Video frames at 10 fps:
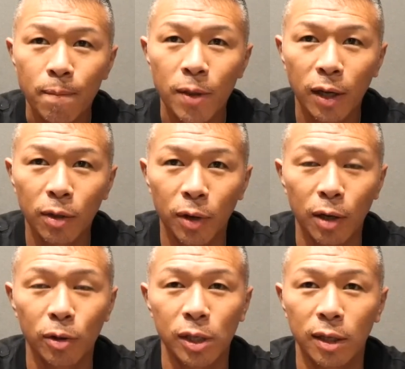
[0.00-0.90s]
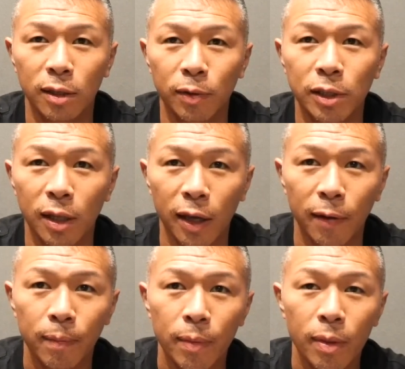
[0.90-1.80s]
何キロ減量したって言ってましたね
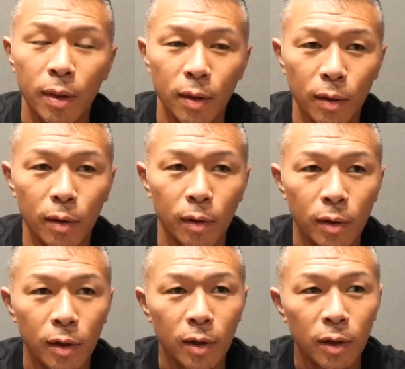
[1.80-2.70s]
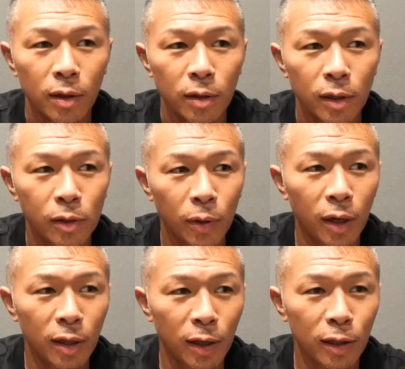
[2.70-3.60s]
うんでそれ
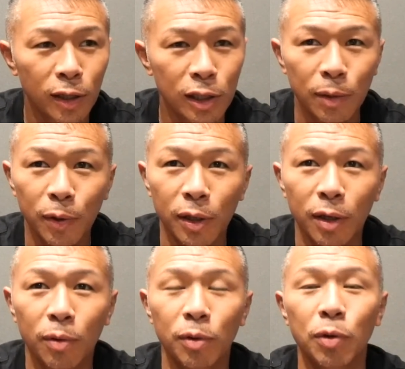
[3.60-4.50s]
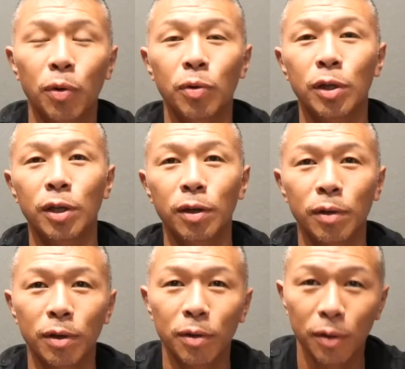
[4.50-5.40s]
がね久しぶりにこう日本にリング
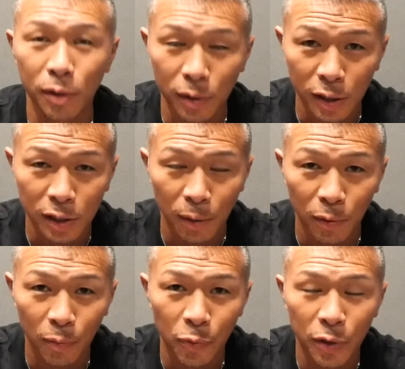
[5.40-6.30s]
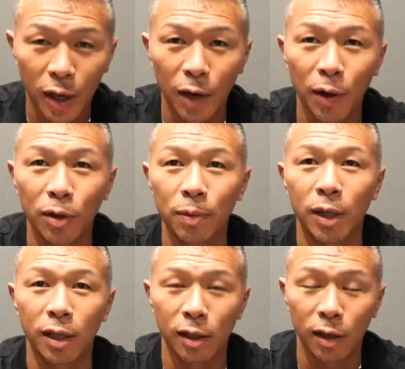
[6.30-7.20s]
に来るって言ってしかも k 1の舞
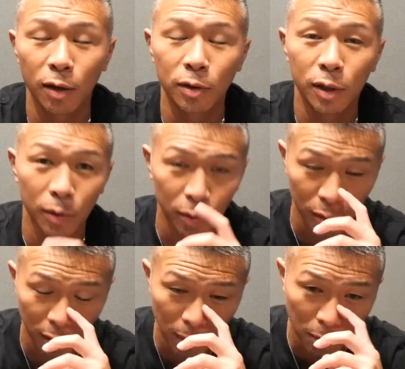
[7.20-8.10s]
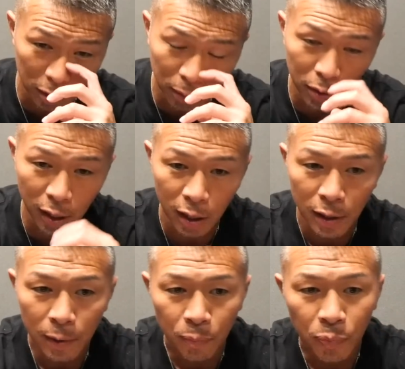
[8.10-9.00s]
台戦うっていうことでまあもともとね
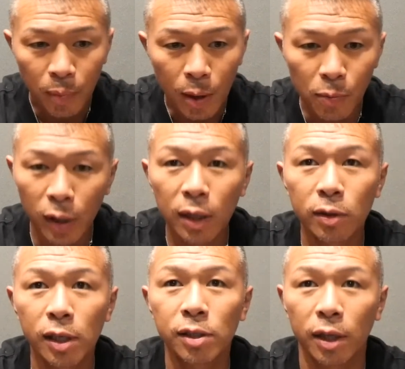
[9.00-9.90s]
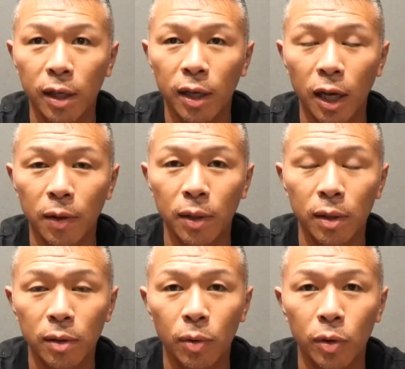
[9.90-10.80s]
ムエタの選手なんで蹴りが
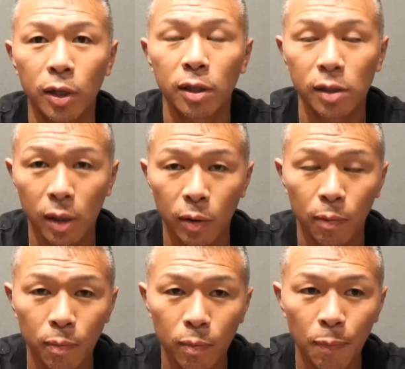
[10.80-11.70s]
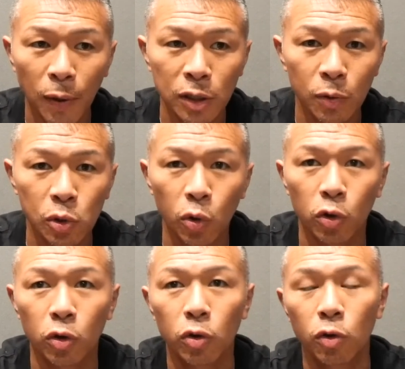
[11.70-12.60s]
得意なんですけど、まあ、パンチもすご
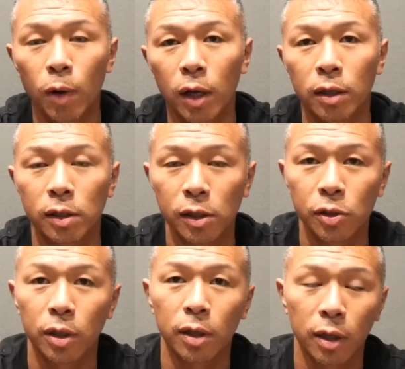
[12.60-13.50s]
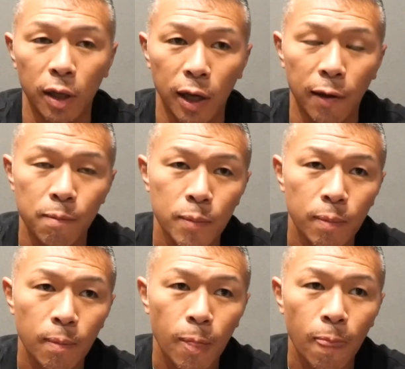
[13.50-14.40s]
くうまかった選手だったんで
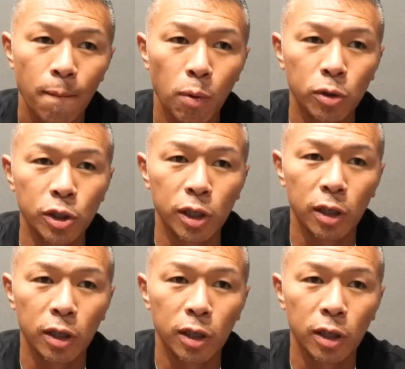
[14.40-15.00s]
僕自